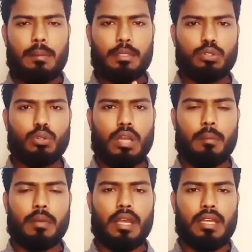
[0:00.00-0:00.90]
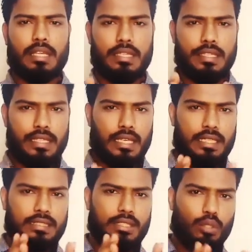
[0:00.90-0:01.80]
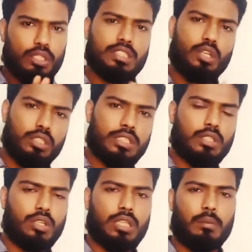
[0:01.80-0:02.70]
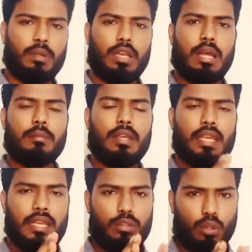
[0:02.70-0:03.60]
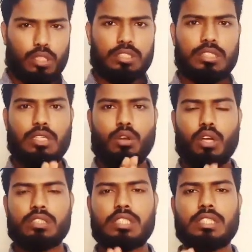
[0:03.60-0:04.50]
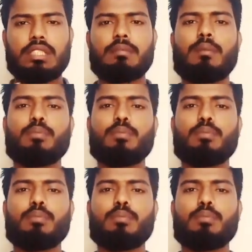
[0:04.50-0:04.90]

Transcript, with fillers: এবার চলুন আমরা নিডেলের যে দশটি অংশের কথা বললাম এই দশটি অংশের সাথে আমরা